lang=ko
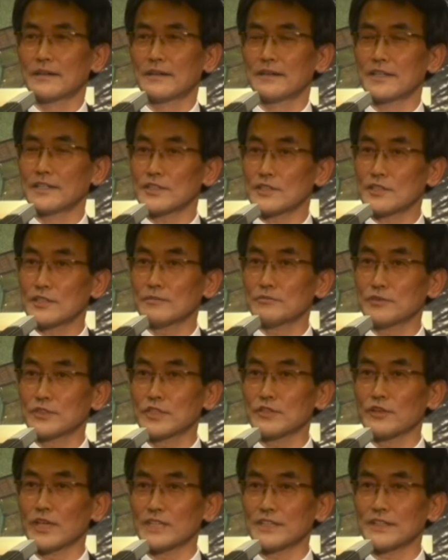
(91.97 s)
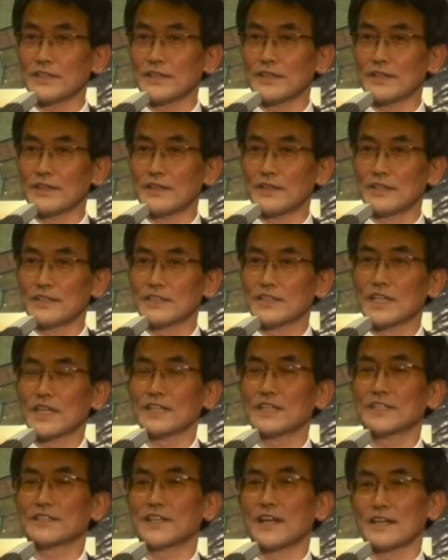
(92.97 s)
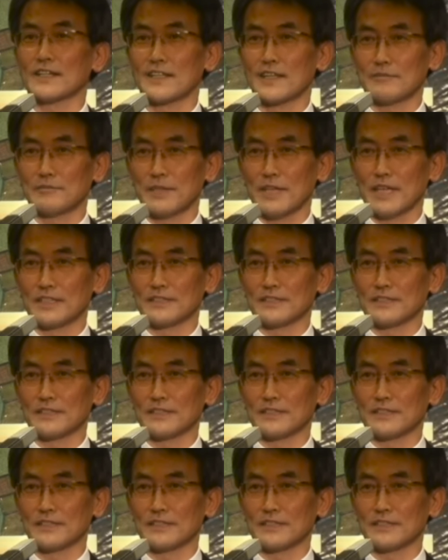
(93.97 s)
그래서 그분이 와서 저한테 상담을